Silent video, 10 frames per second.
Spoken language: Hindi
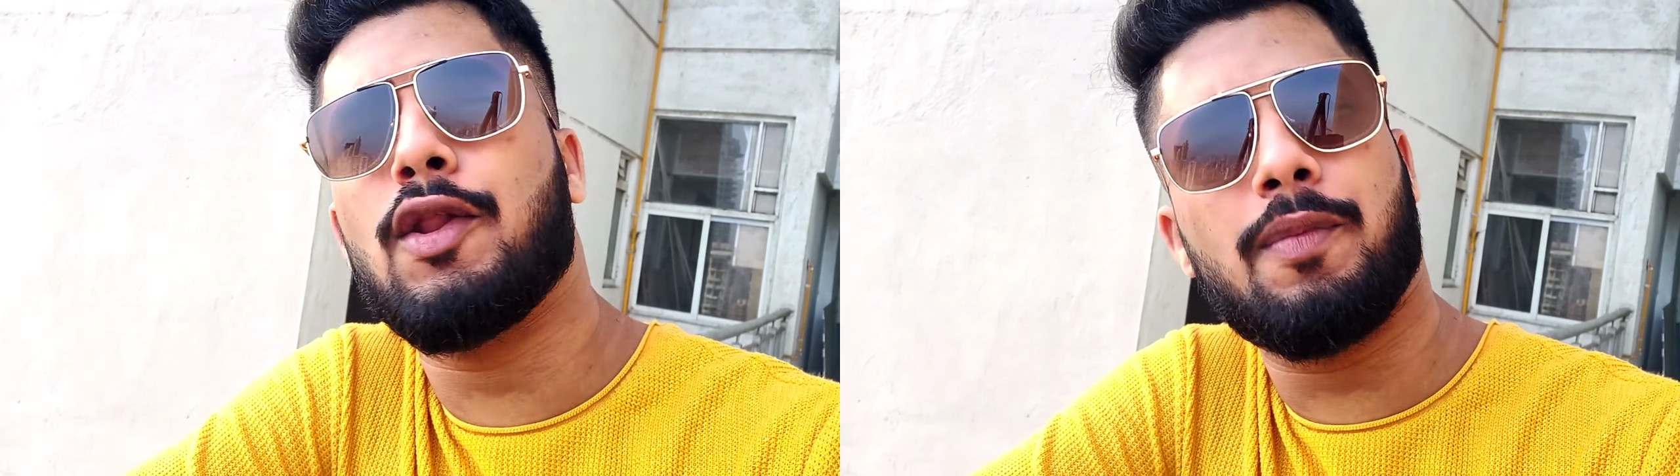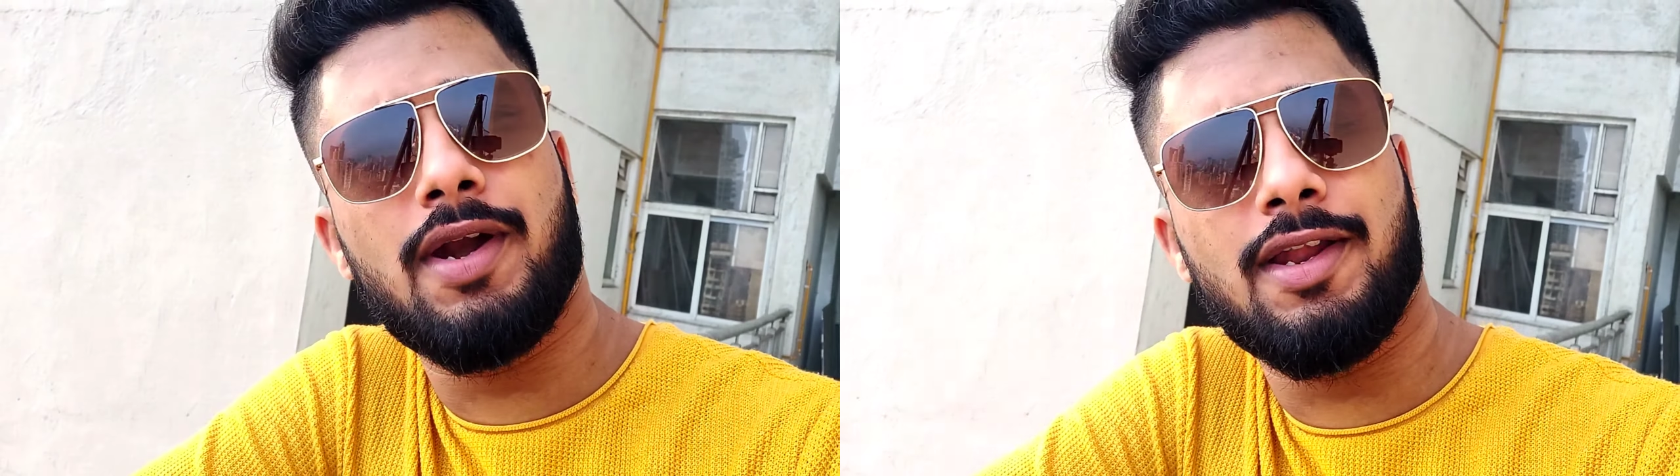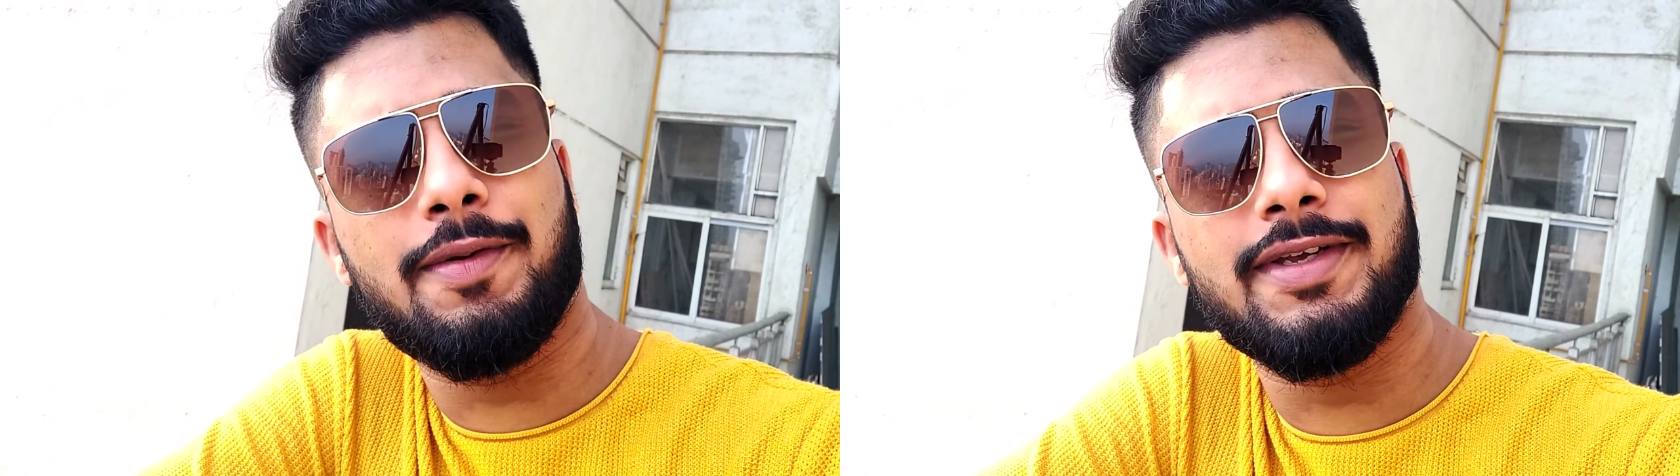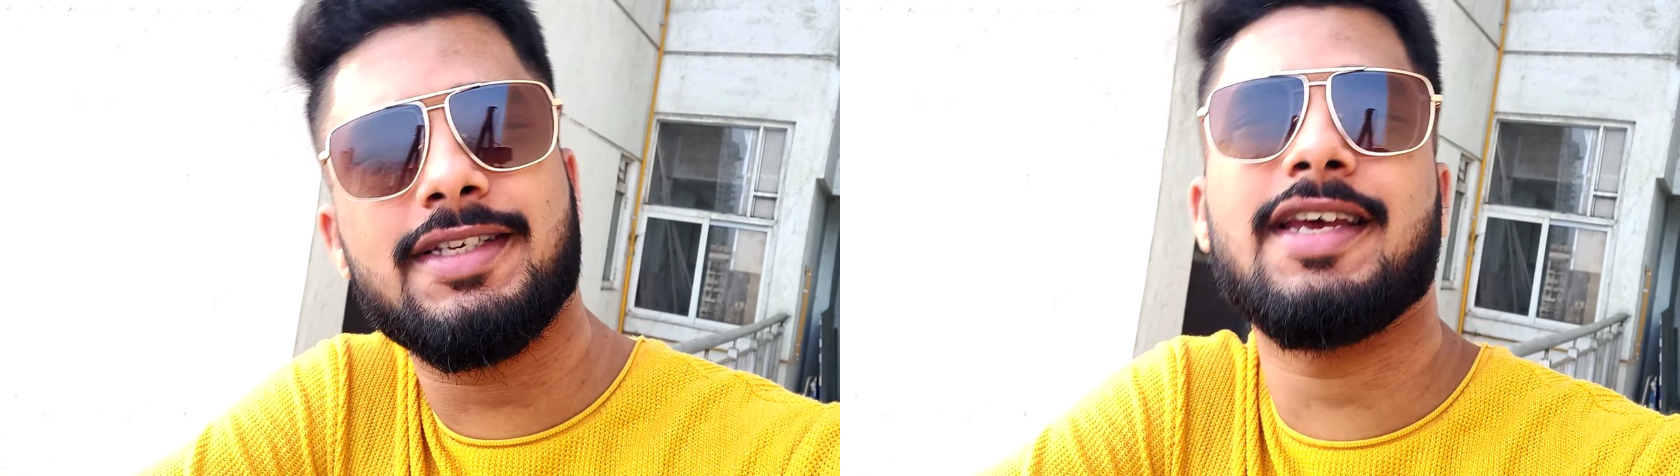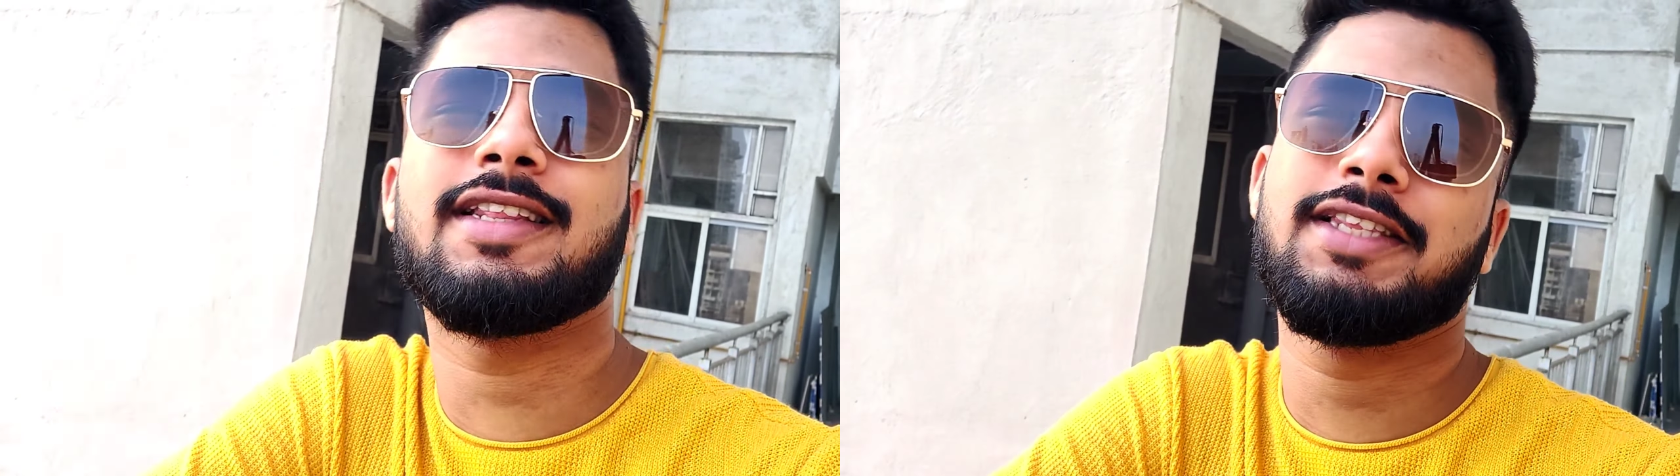हेलो प्रणा
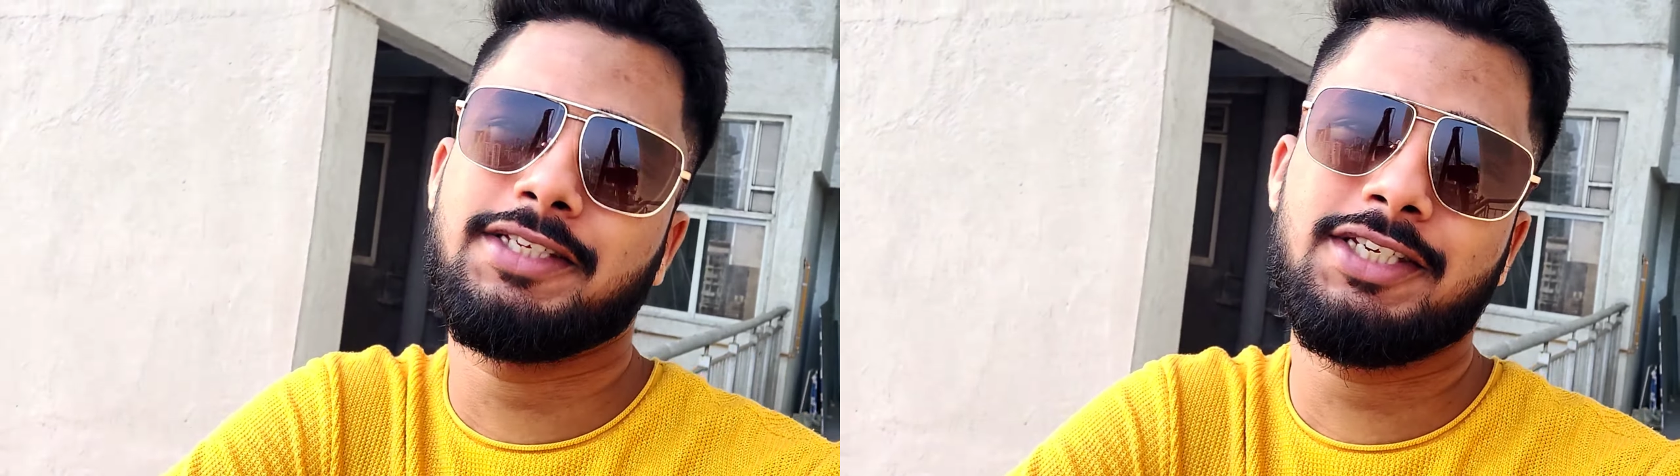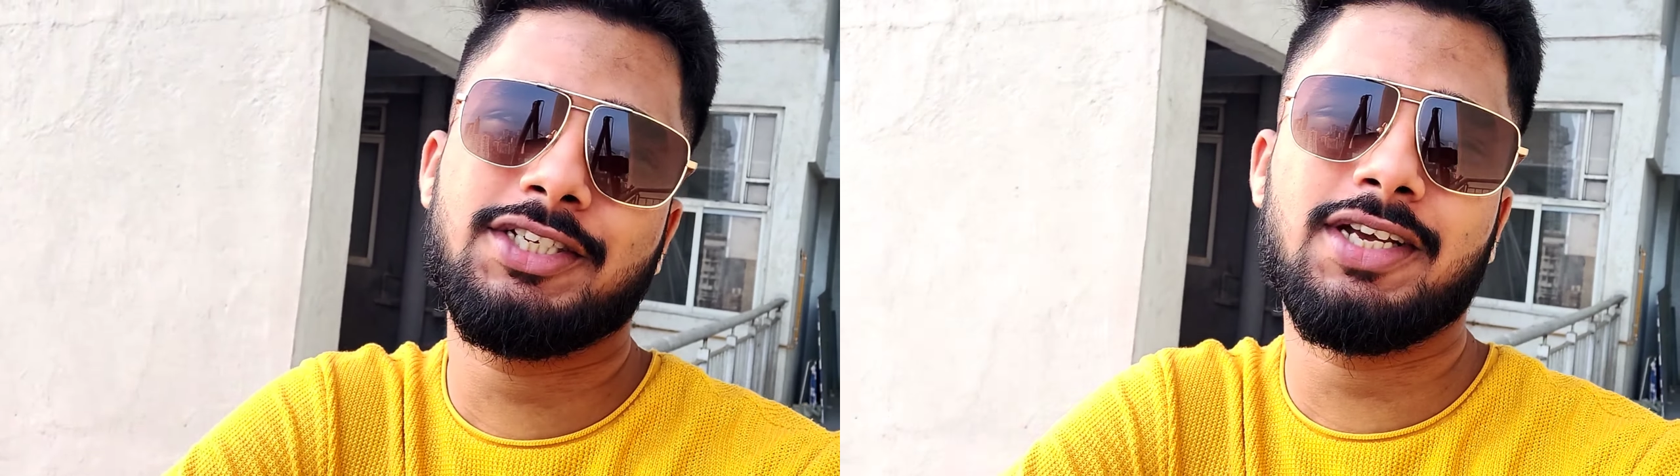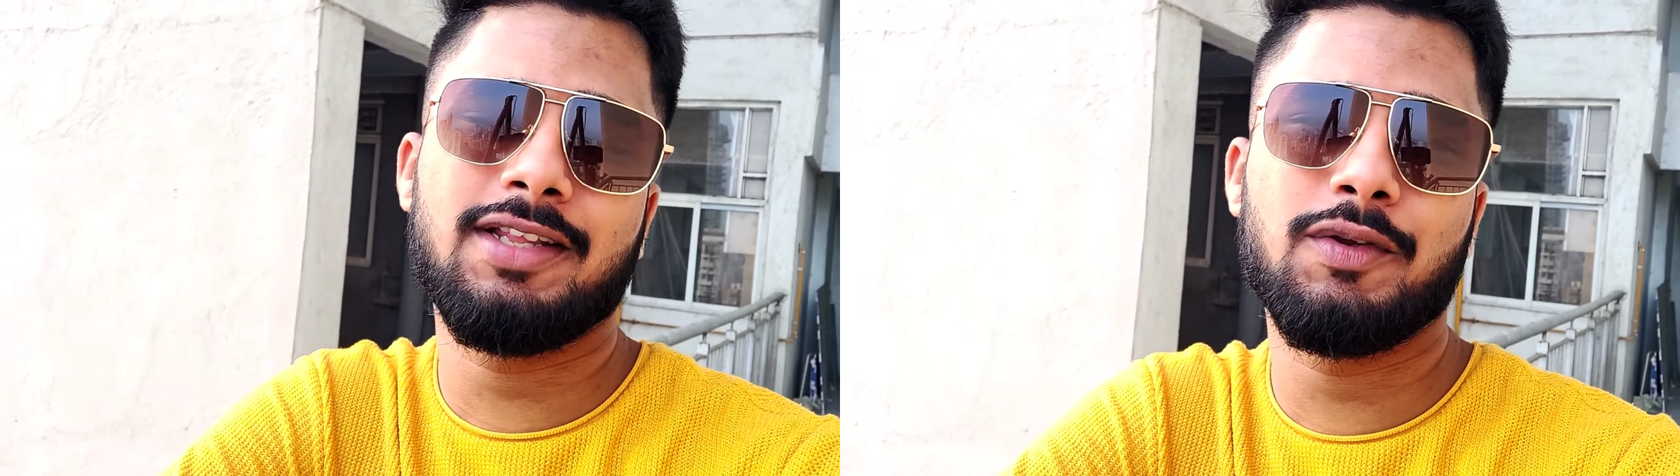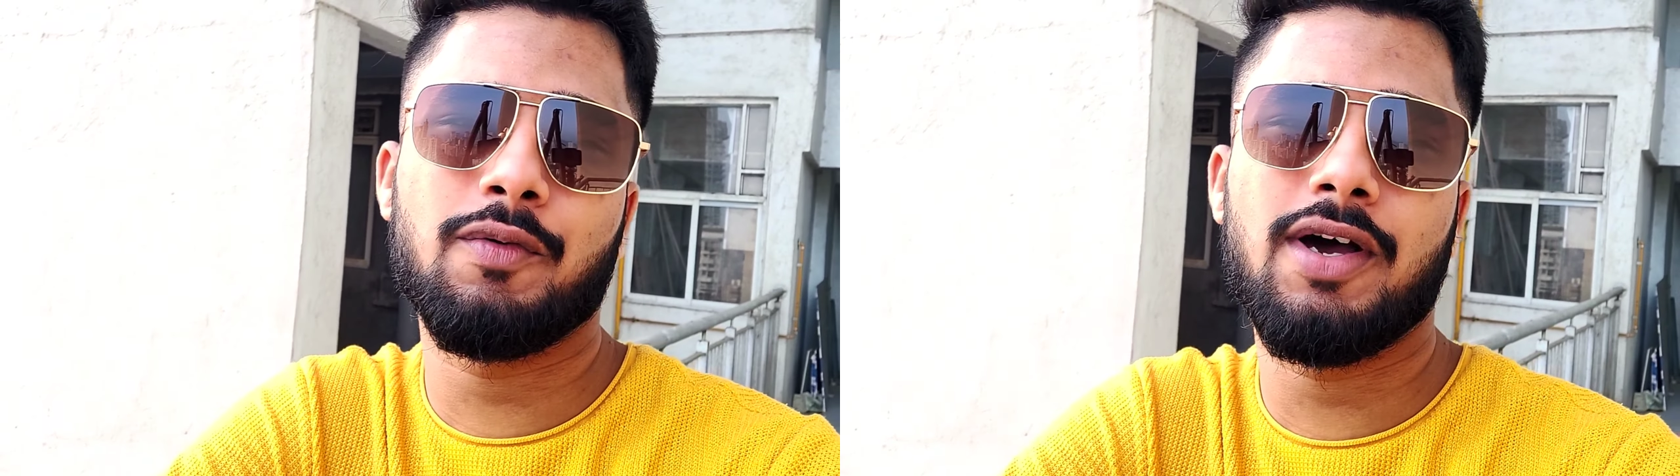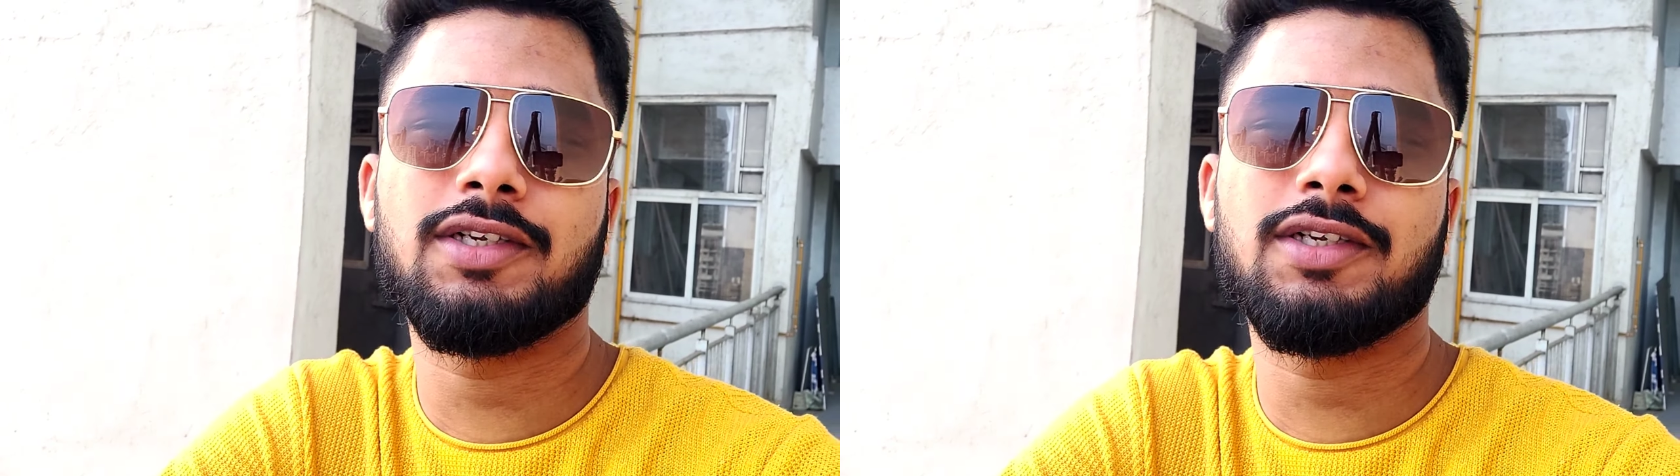नमस्ते दिस इज शांतनु